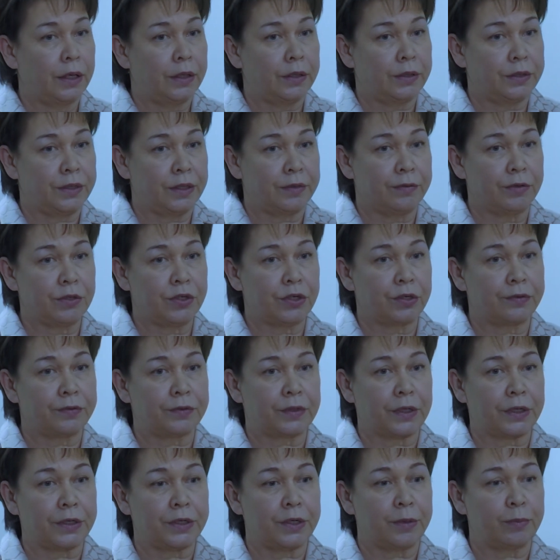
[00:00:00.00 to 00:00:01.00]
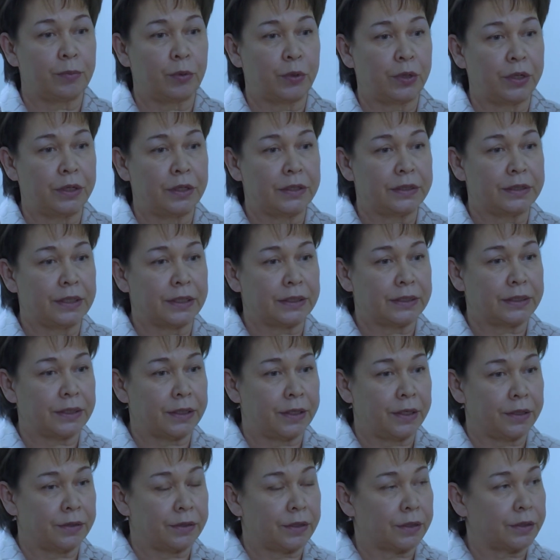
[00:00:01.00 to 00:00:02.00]
девочек в стране по реализации
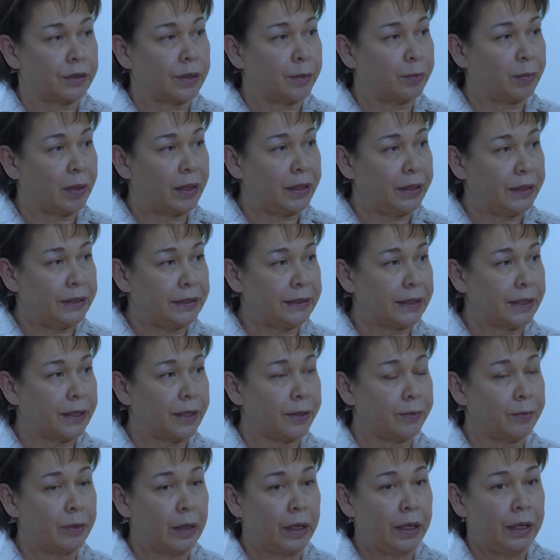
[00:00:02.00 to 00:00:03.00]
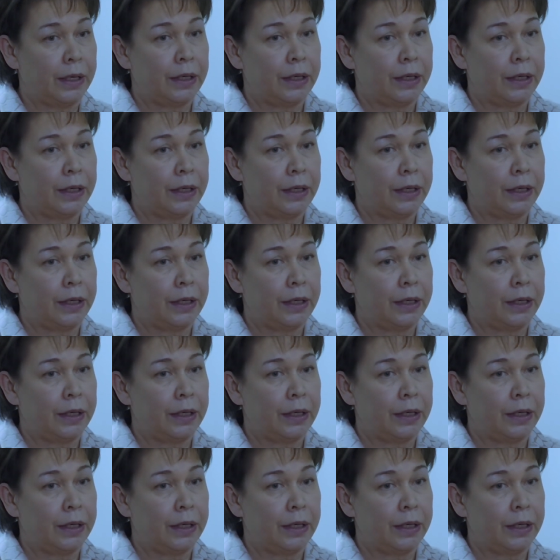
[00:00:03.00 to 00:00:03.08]
гендерной политики.